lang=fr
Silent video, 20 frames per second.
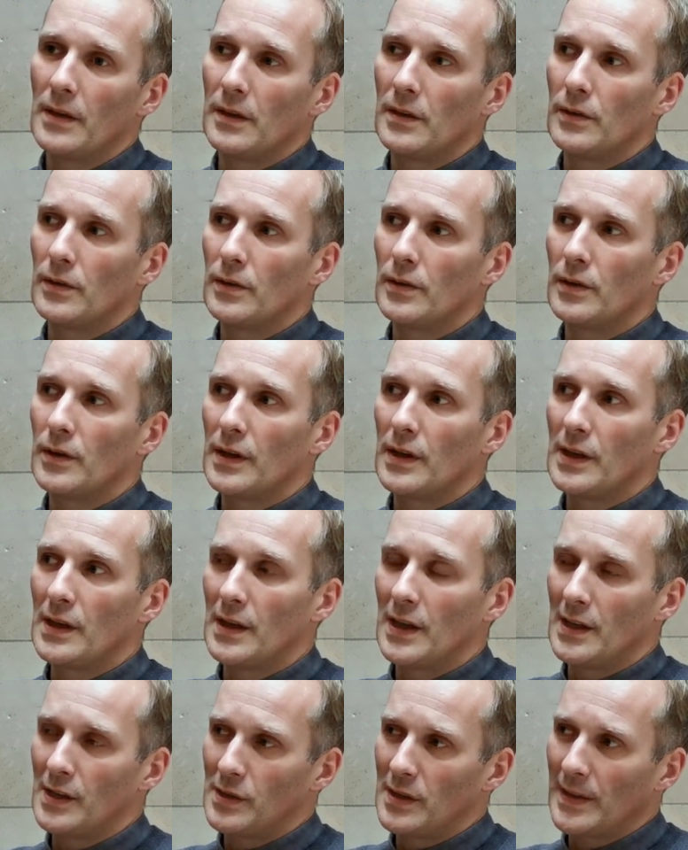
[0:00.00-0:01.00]
Euh,
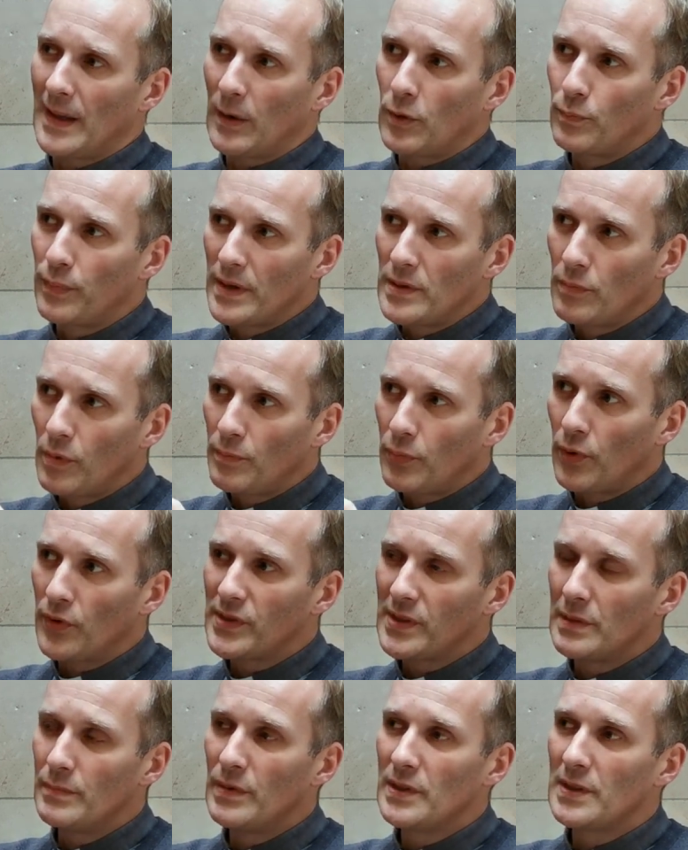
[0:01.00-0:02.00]
et, cet accompagnement de
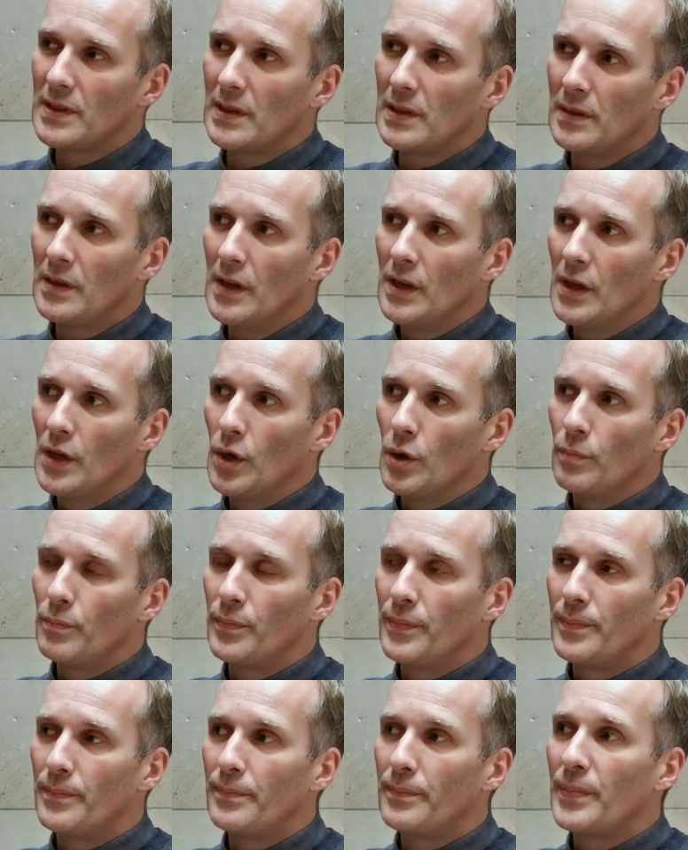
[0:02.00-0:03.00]
proximité
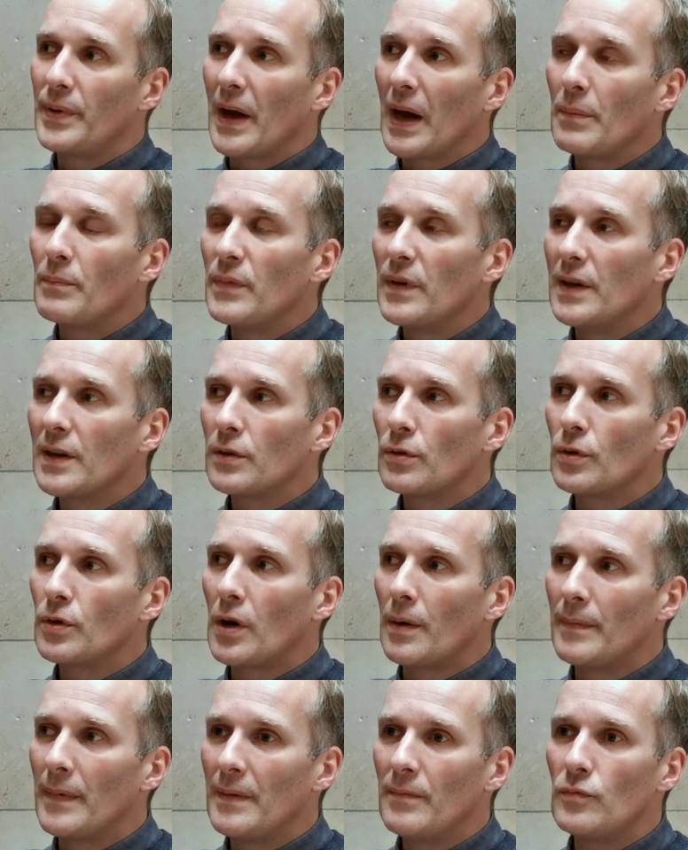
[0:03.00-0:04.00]
permet que
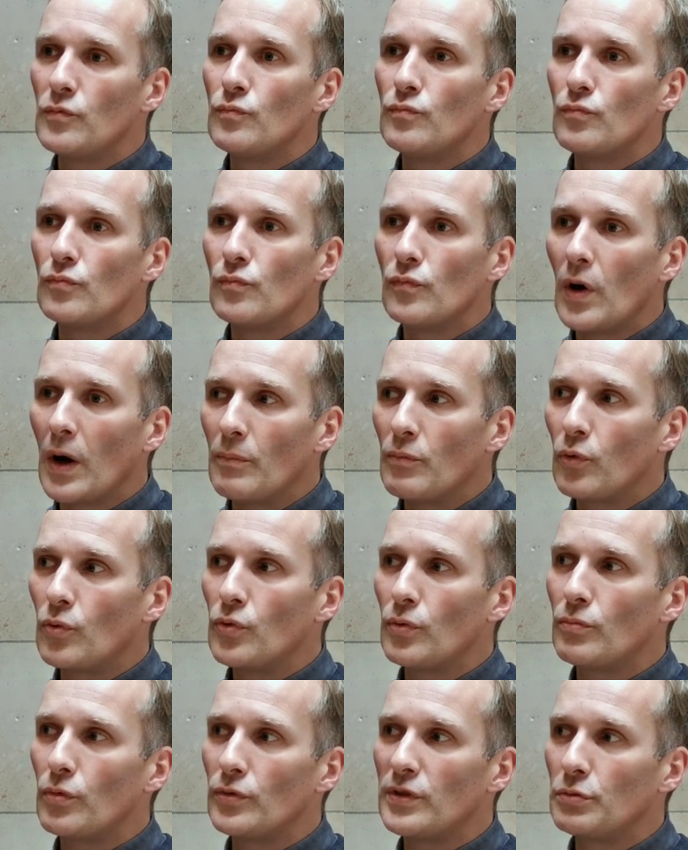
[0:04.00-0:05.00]
quand même un bon
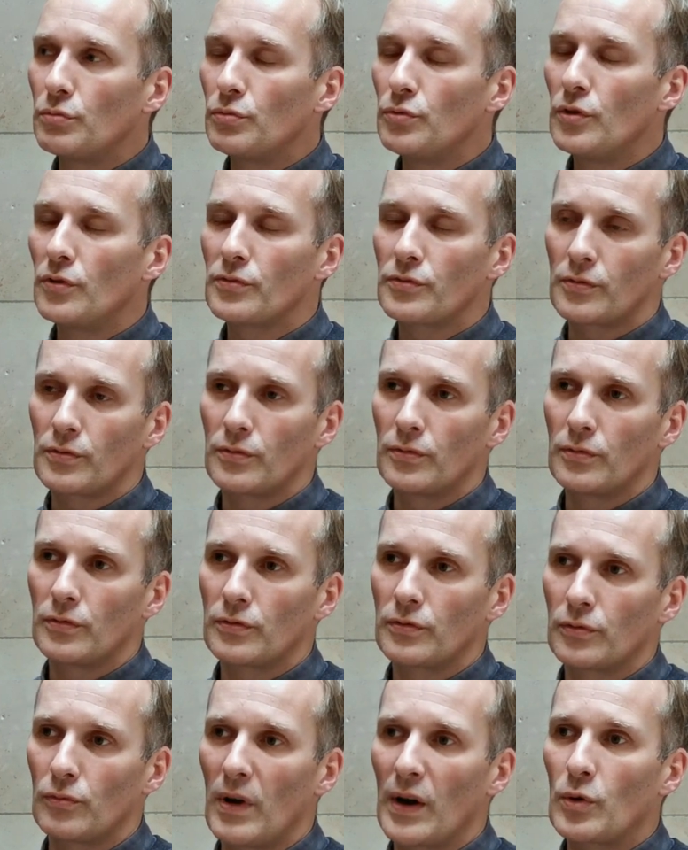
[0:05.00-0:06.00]
nombre d'étudiants
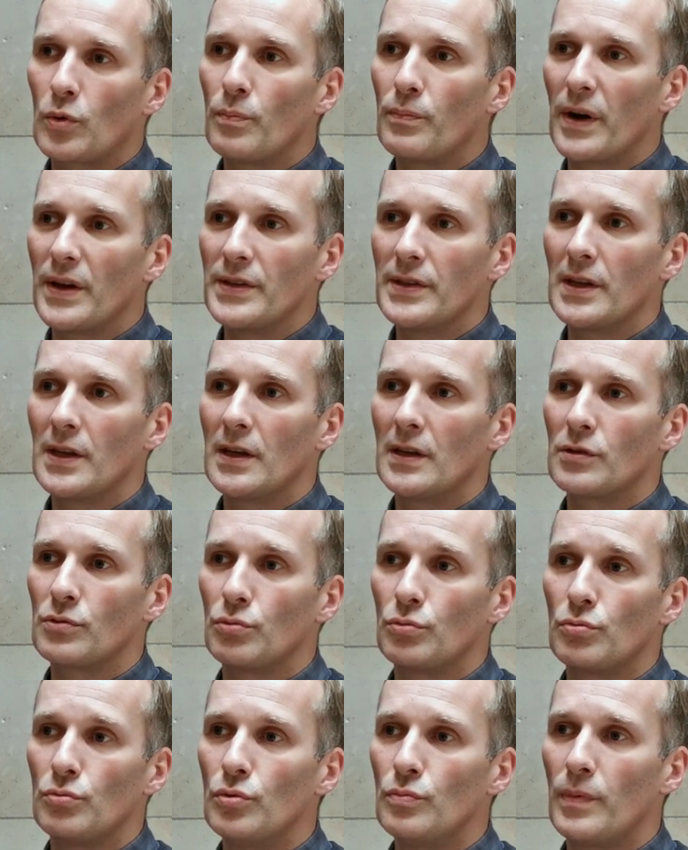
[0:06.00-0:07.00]
sont accompagnés et
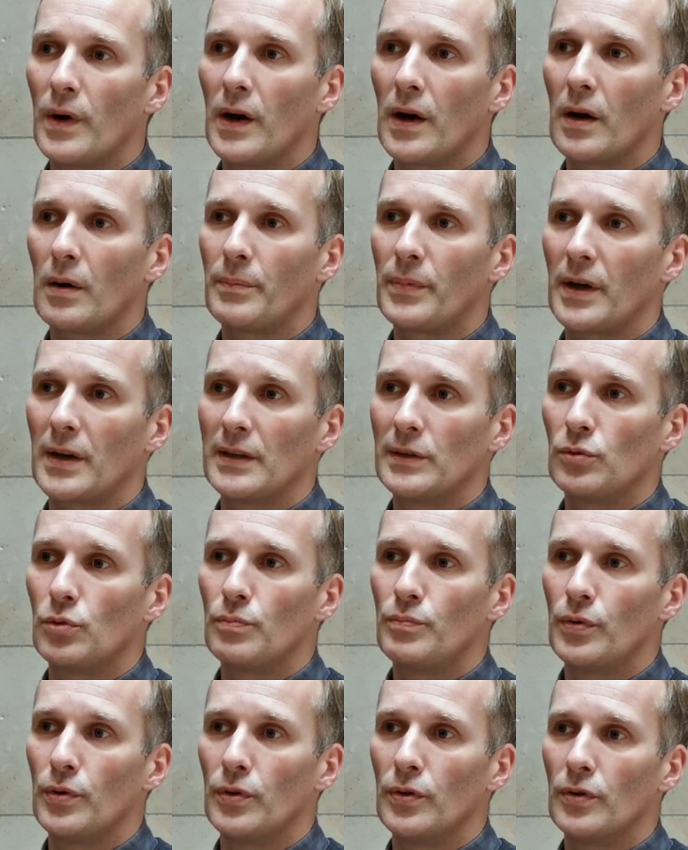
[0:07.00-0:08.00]
soutenus par, les
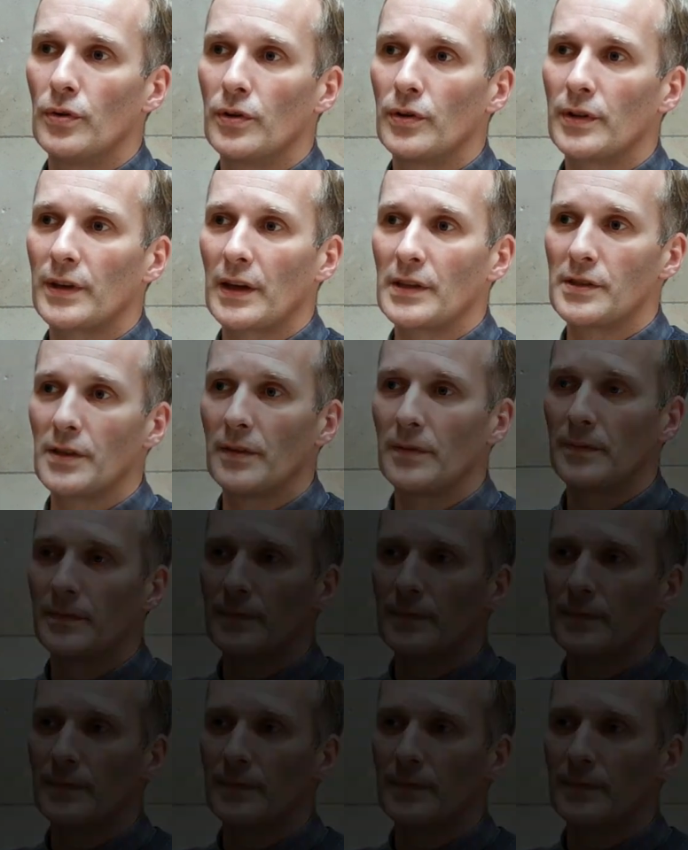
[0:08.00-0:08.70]
groupes euh, chrétiens.